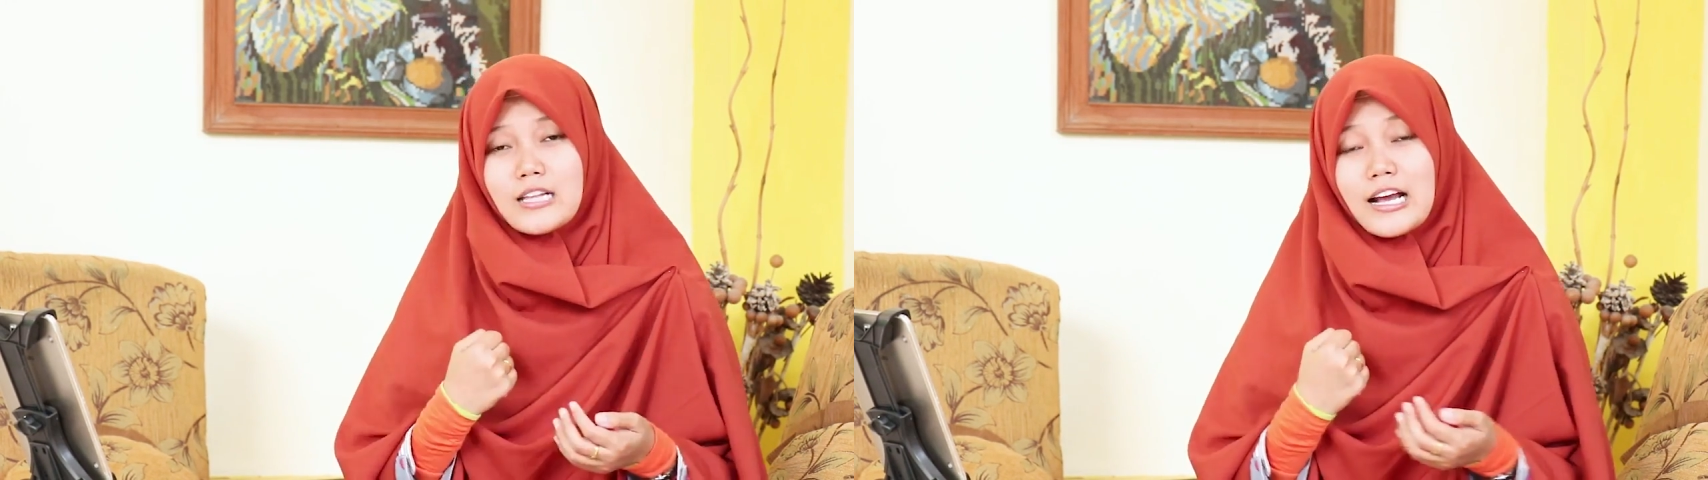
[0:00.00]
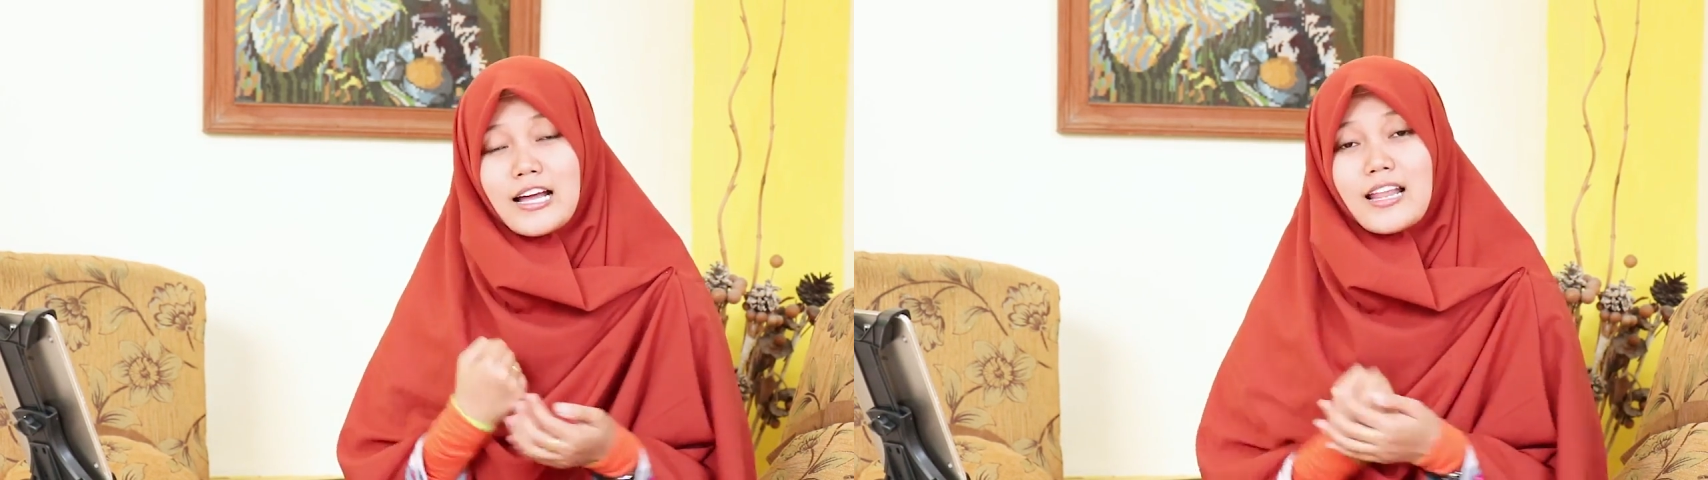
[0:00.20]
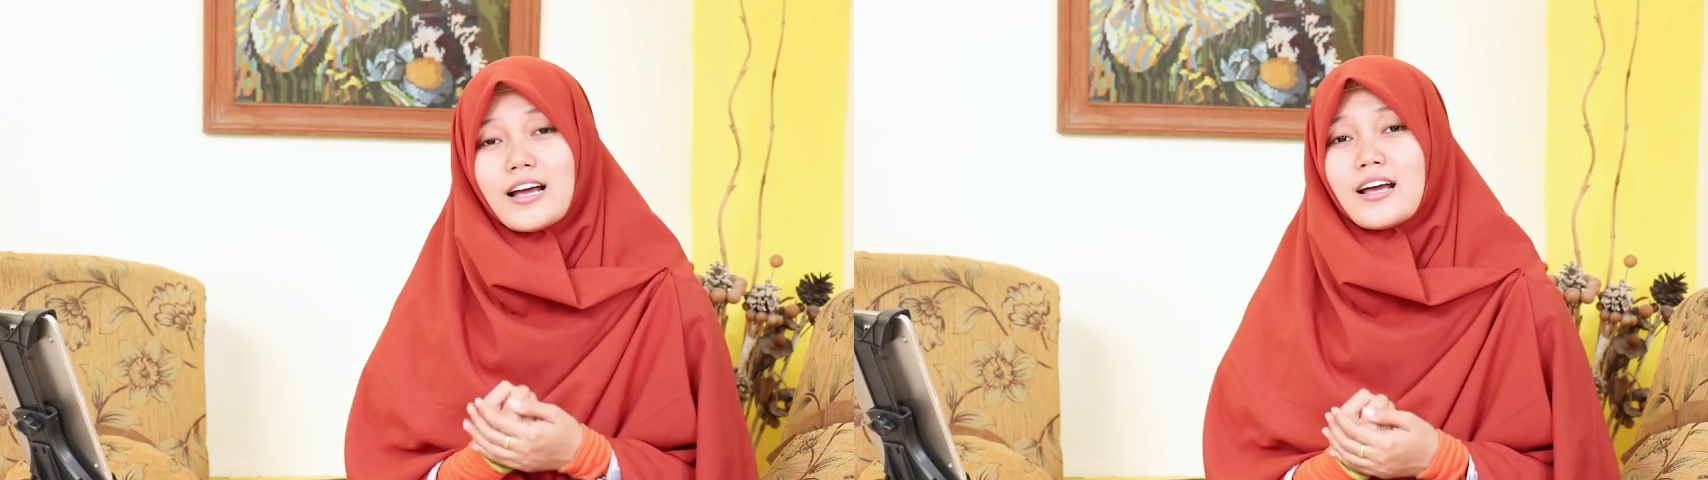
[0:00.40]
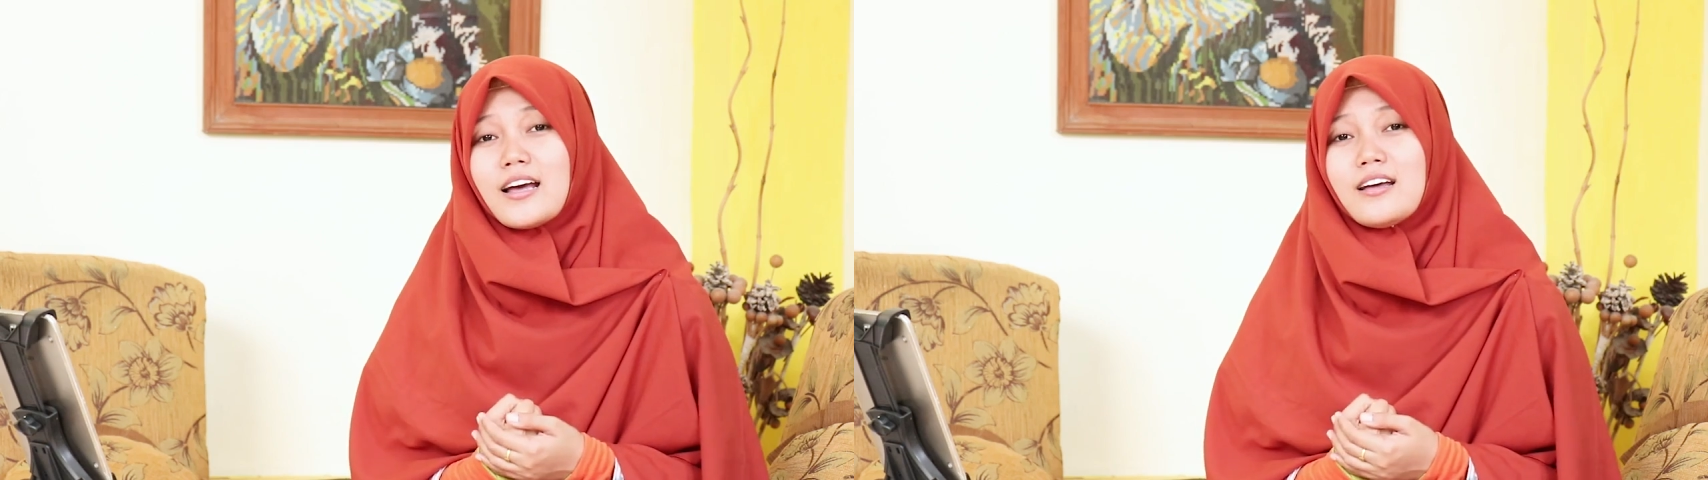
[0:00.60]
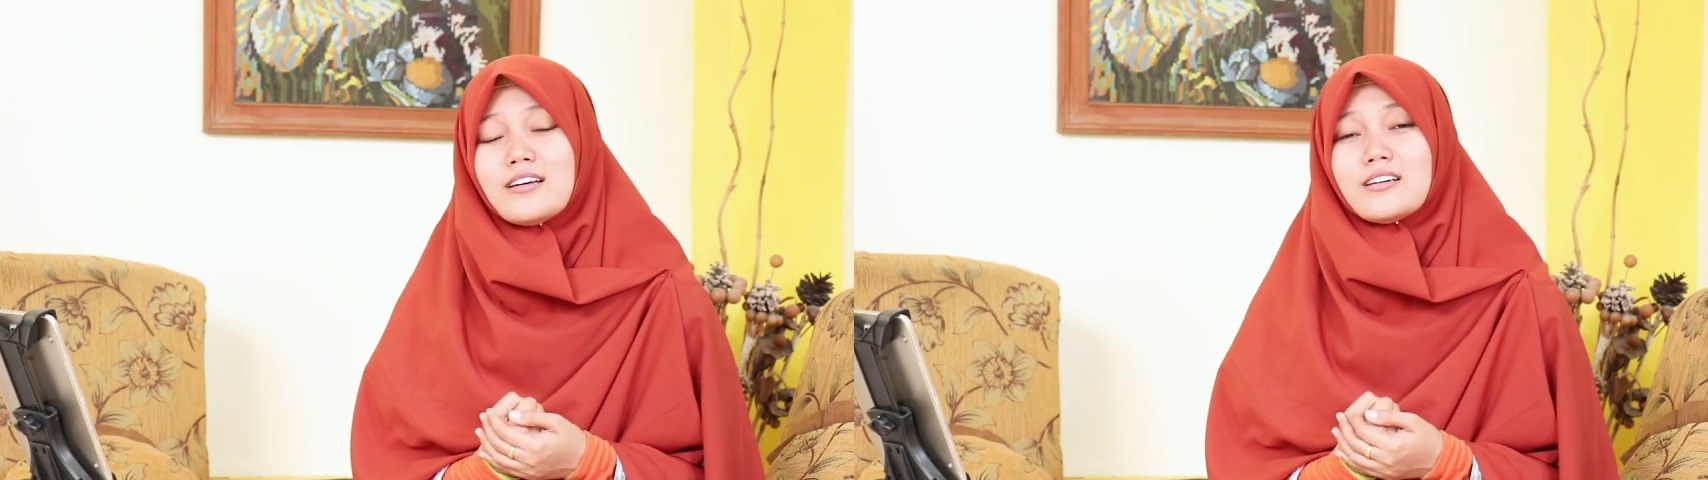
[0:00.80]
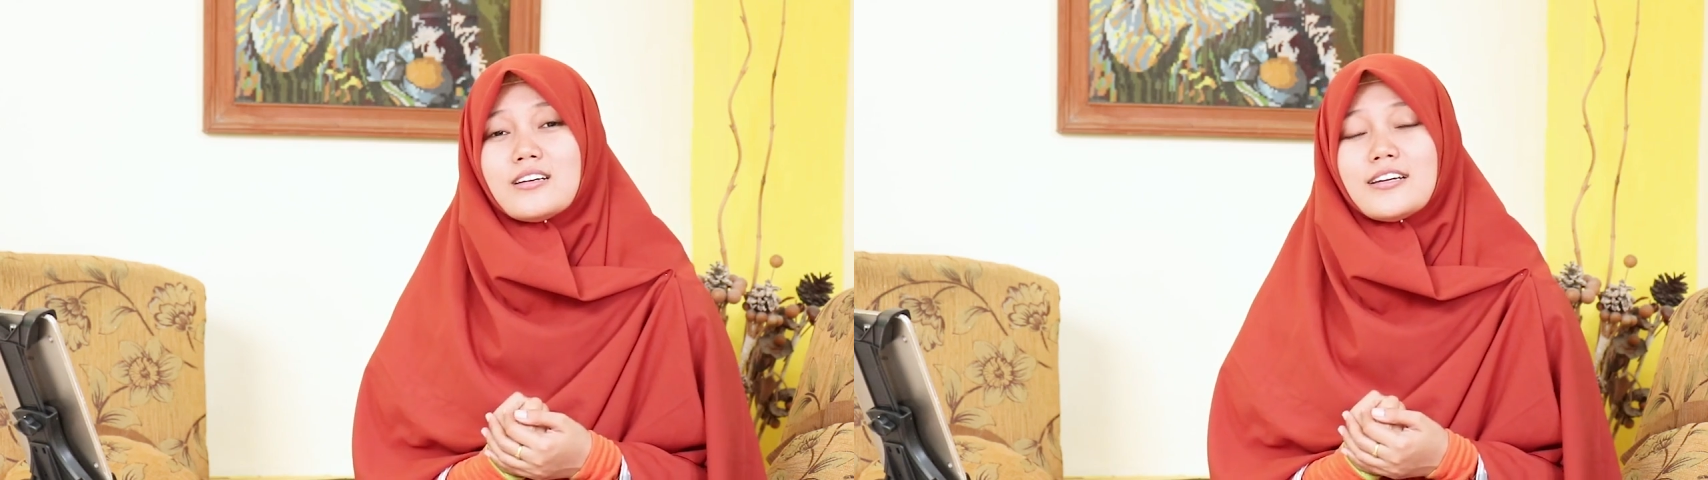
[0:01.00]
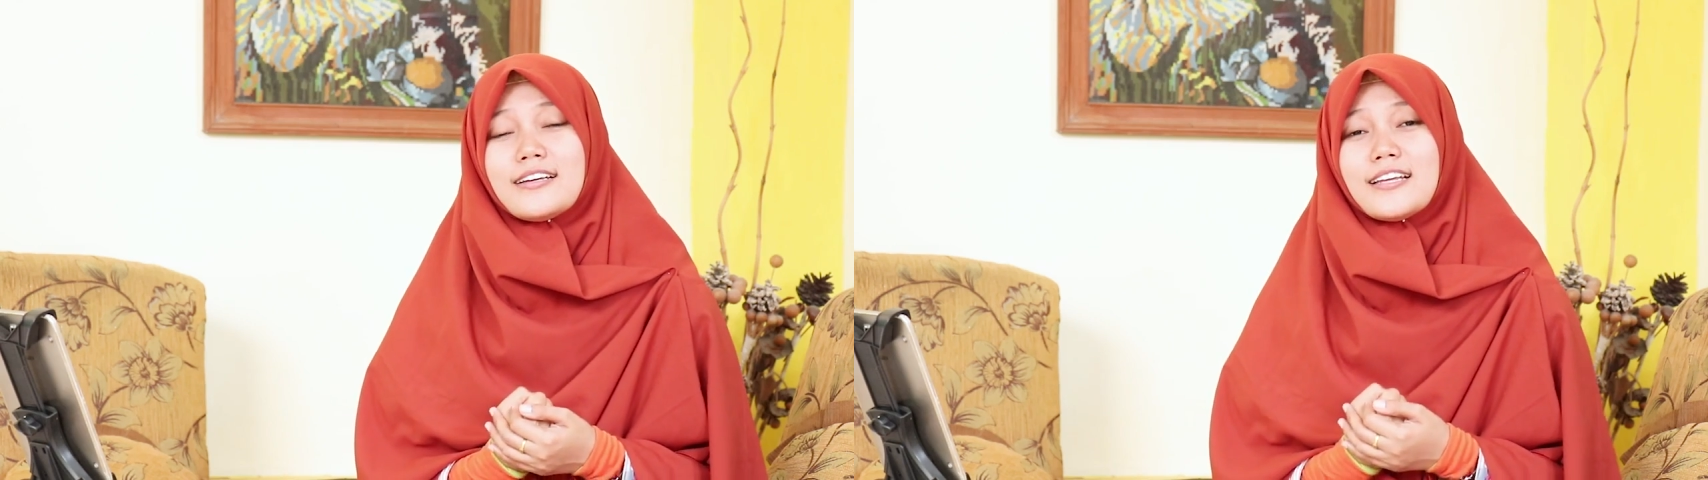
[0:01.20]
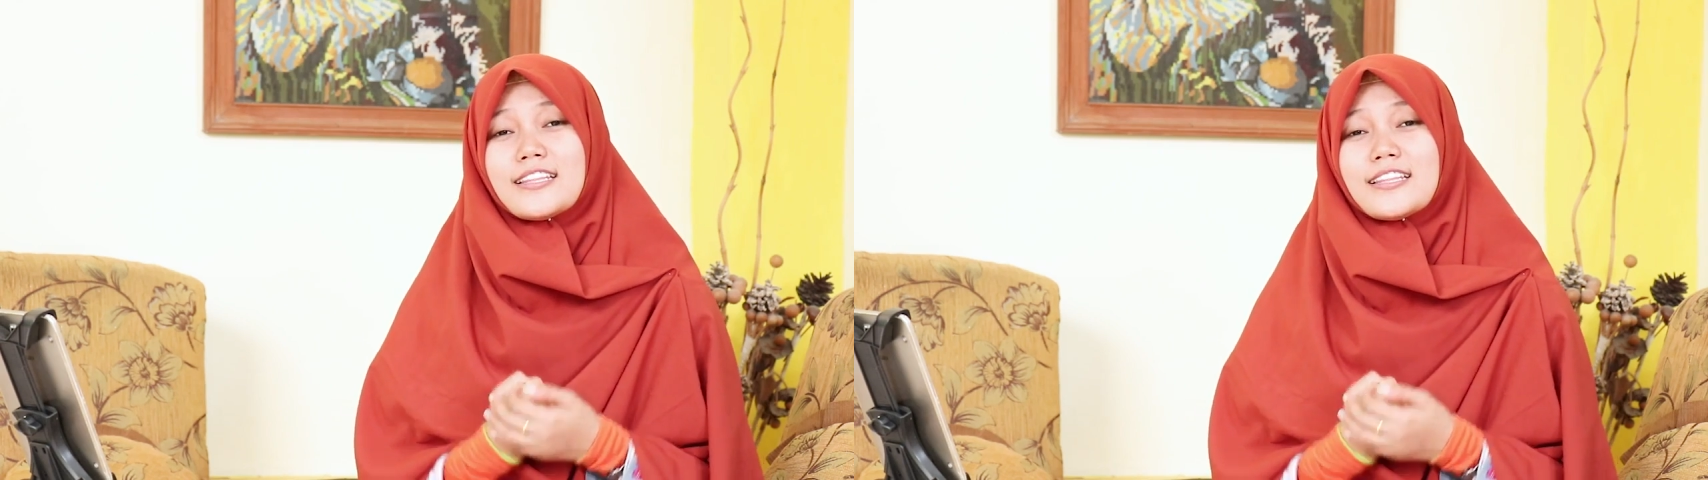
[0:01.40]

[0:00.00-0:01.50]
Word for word: langkah-langkah Eh,